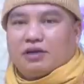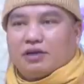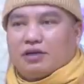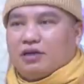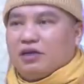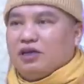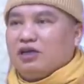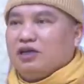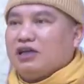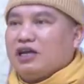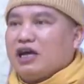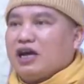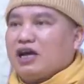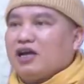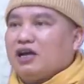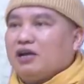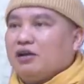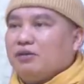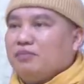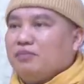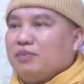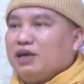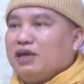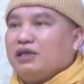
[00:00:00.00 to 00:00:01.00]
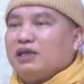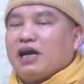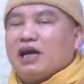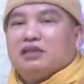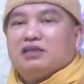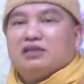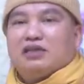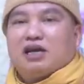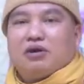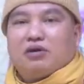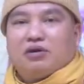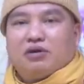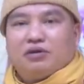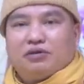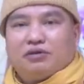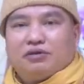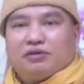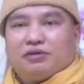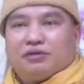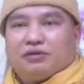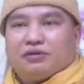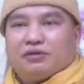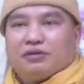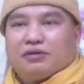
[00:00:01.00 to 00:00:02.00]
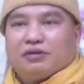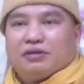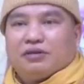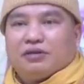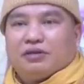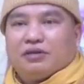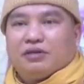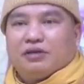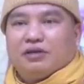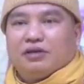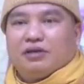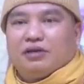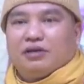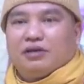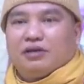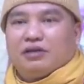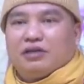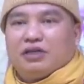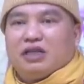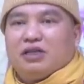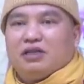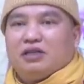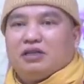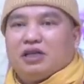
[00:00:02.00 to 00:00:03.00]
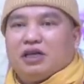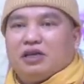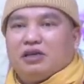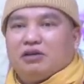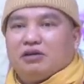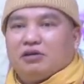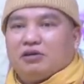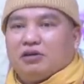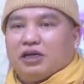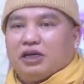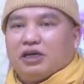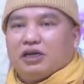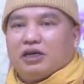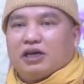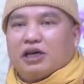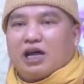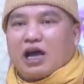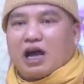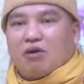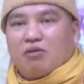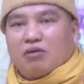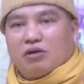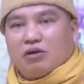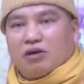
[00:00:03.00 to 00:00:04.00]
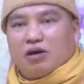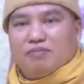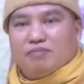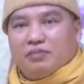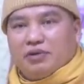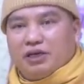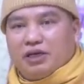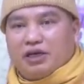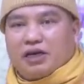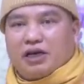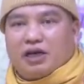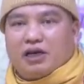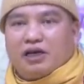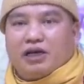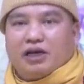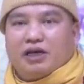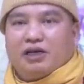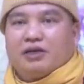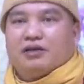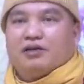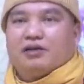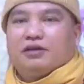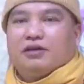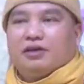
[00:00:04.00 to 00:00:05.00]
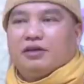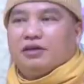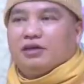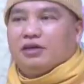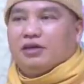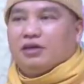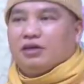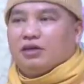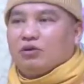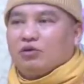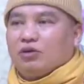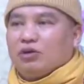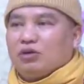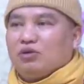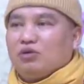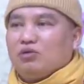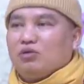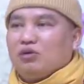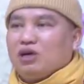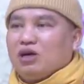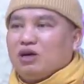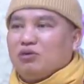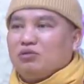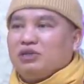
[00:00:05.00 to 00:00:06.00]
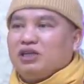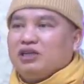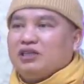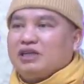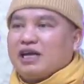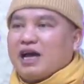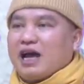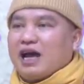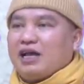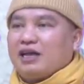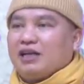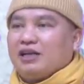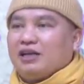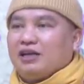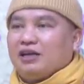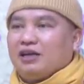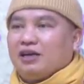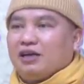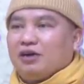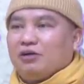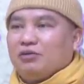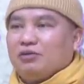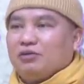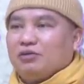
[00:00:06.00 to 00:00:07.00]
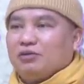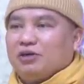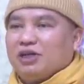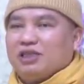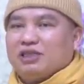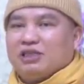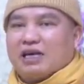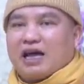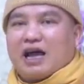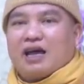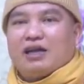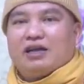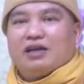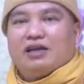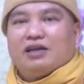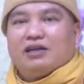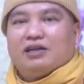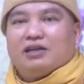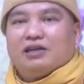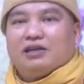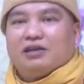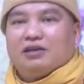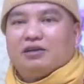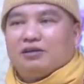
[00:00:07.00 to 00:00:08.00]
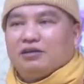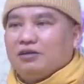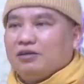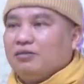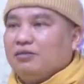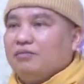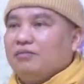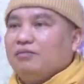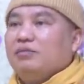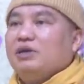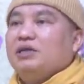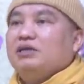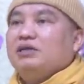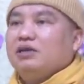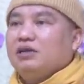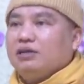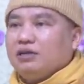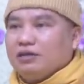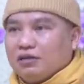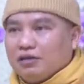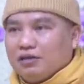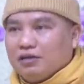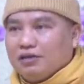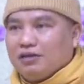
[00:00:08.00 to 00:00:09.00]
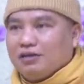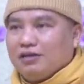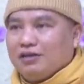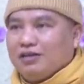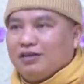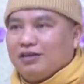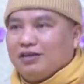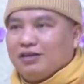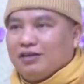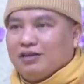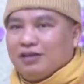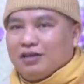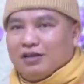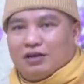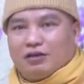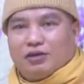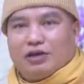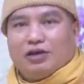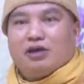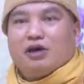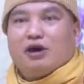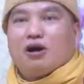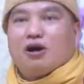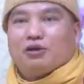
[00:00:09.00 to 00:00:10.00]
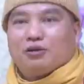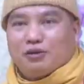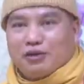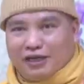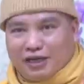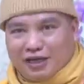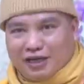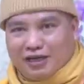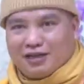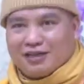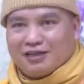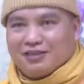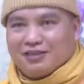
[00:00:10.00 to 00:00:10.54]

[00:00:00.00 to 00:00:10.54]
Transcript: y rằng mấy tháng sau dân tình họ kiện cáo cứ ầm mỹ cả lên cuối cùng là ông thị xã ông chủ tịch xã ở đây là mất chức nói nhỏ thôi nhá